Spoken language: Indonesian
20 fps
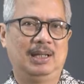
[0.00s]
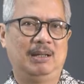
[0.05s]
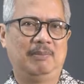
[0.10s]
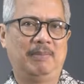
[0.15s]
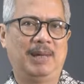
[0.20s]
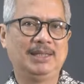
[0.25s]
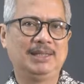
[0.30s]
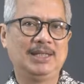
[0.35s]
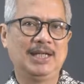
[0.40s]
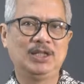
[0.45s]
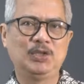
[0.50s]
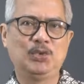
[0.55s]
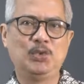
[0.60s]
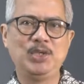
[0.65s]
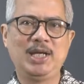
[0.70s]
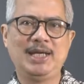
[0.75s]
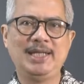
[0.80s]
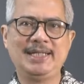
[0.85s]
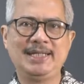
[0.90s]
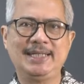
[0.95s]
Mata
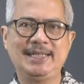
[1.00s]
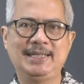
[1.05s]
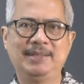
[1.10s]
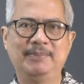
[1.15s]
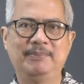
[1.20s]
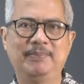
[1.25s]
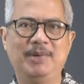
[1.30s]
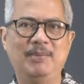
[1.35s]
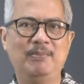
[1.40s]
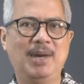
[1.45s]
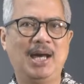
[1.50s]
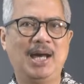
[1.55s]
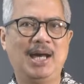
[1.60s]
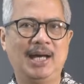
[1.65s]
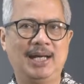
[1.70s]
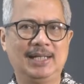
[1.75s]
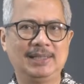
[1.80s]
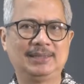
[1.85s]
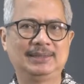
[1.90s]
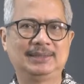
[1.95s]
kuliah ini
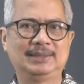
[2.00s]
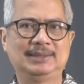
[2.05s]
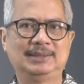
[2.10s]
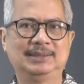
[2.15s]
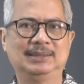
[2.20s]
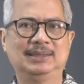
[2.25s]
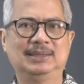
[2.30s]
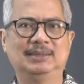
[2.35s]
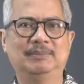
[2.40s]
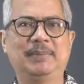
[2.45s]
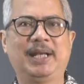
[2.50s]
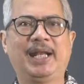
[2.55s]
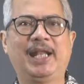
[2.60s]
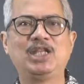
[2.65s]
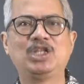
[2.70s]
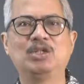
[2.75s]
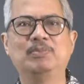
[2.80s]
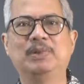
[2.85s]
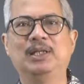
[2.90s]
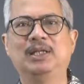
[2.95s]
membahas
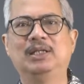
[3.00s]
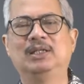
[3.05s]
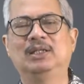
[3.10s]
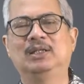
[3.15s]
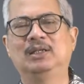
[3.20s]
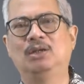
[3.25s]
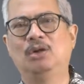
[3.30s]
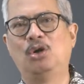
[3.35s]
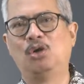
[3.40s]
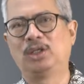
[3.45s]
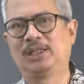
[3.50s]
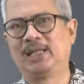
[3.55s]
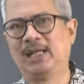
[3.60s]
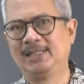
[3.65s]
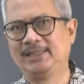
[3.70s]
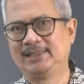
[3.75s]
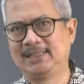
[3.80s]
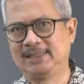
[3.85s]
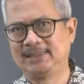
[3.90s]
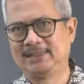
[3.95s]
manajemen
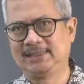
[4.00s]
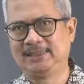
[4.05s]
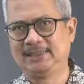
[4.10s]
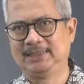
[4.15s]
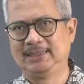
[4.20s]
organisasi.